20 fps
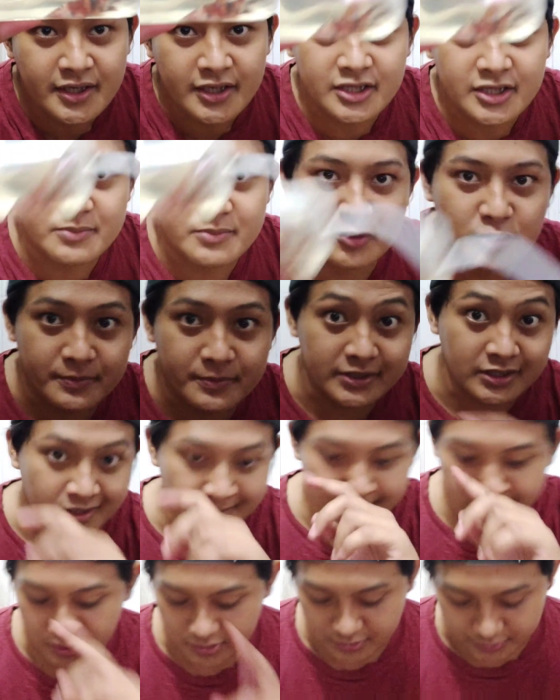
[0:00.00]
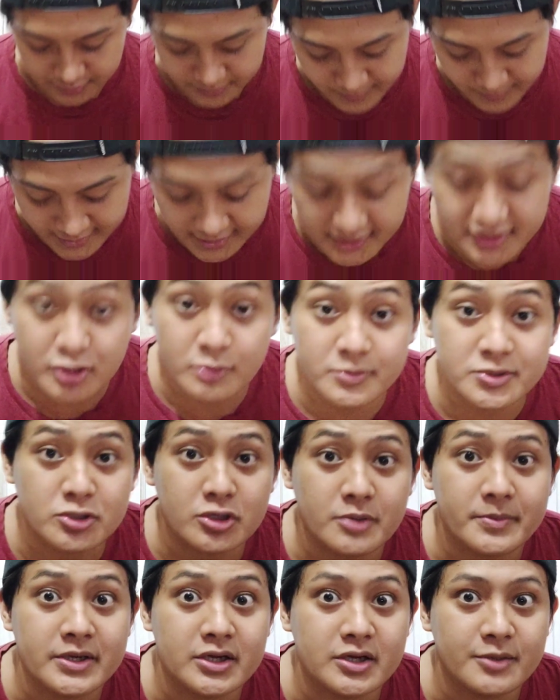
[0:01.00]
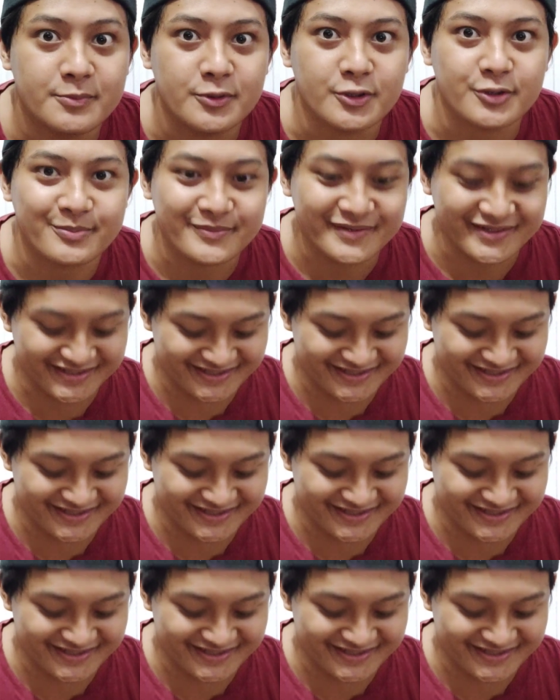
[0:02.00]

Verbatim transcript: ini belum pada ngeblok loh bayangin kalau sudah pada ngeblok